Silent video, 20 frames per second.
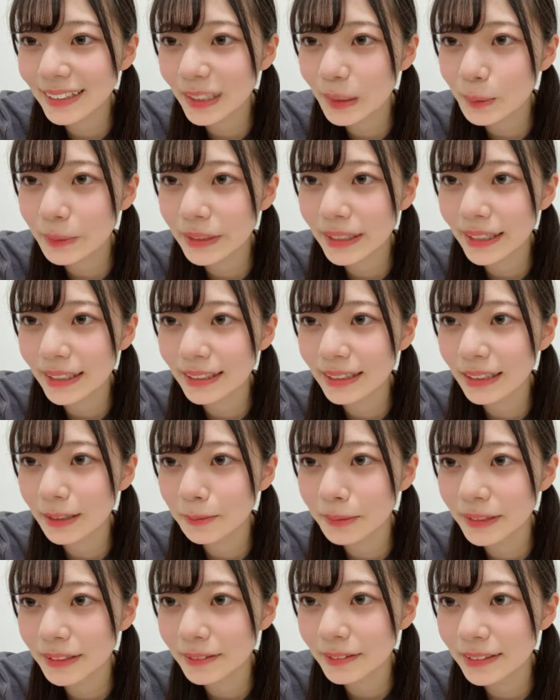ライブでやった
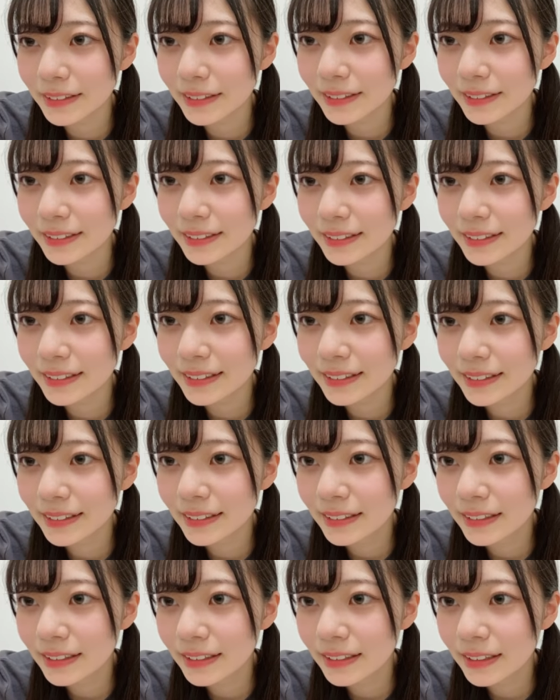ピーク
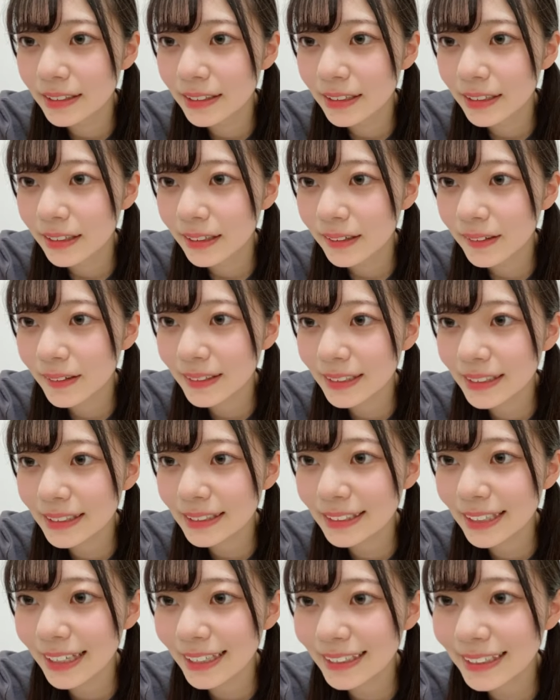お話
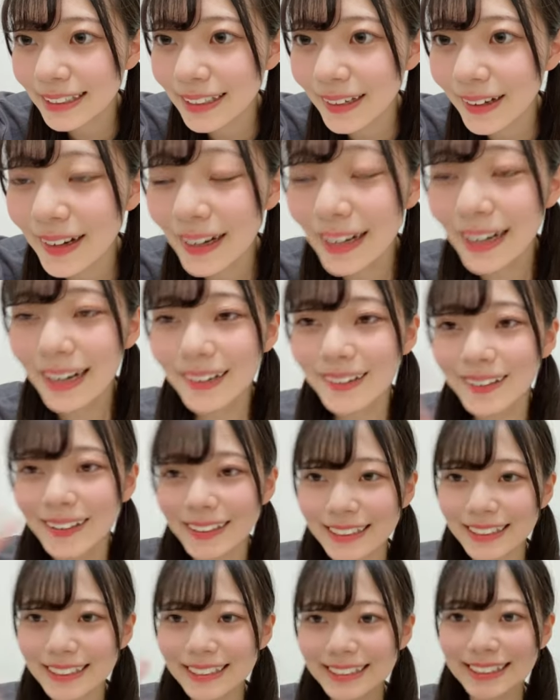し会出てあお
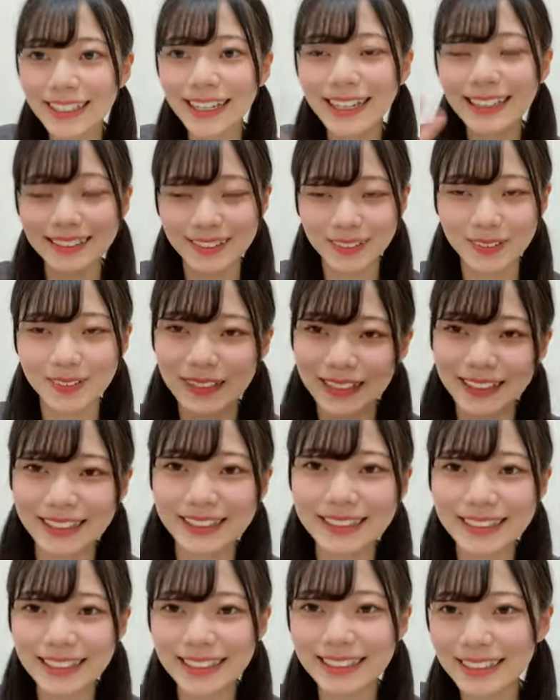話し会そうお
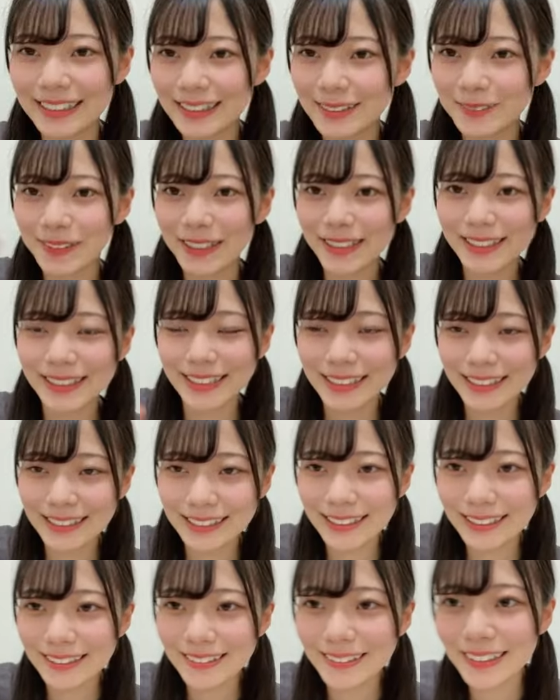話し会ぜひ皆さん来
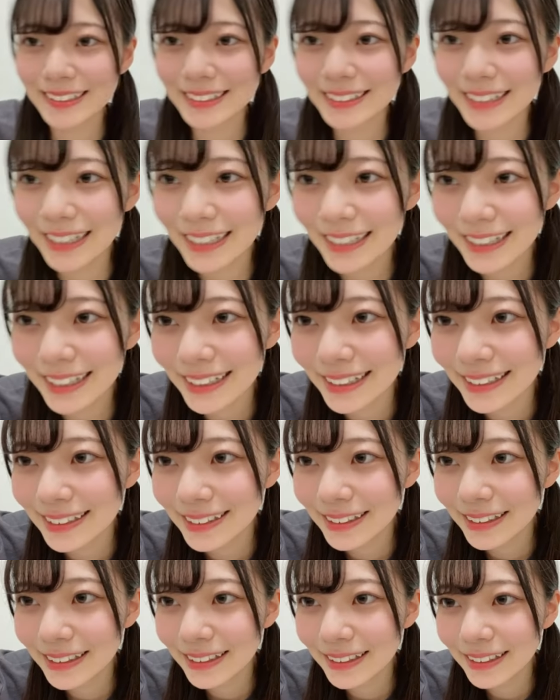てください
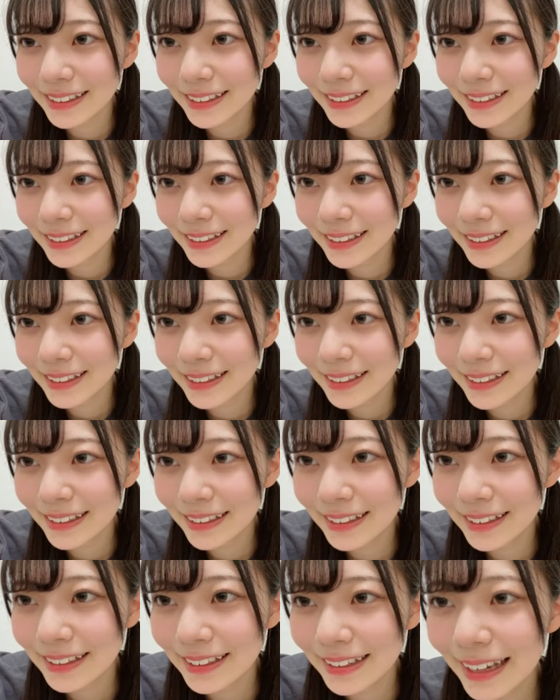
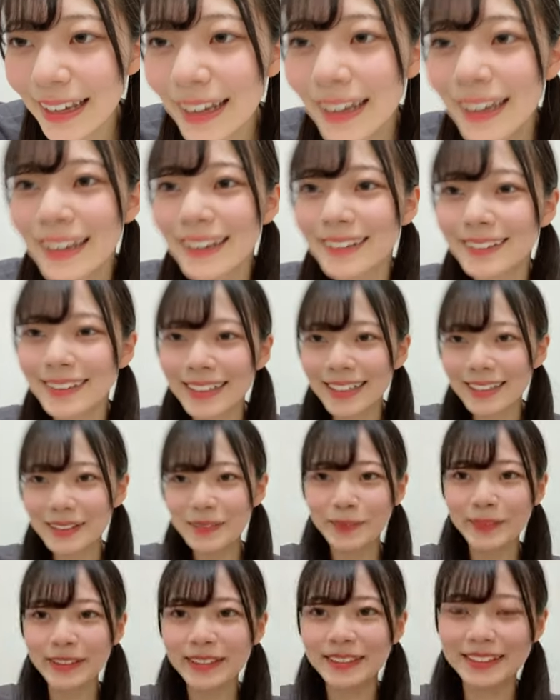えわかる
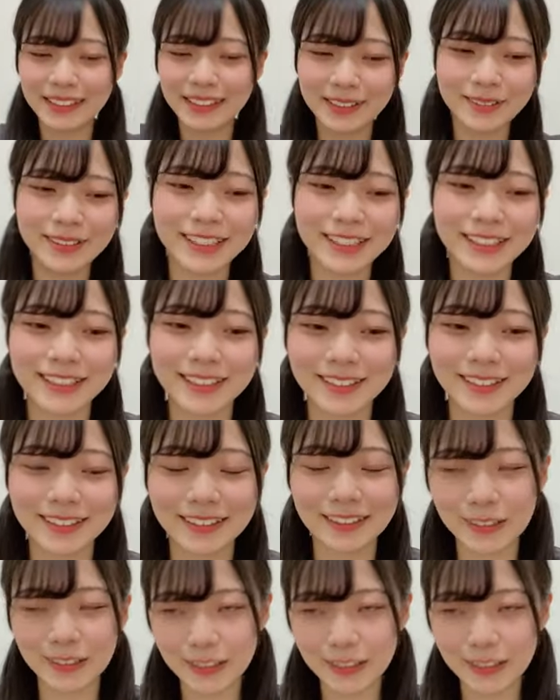ピークで指さして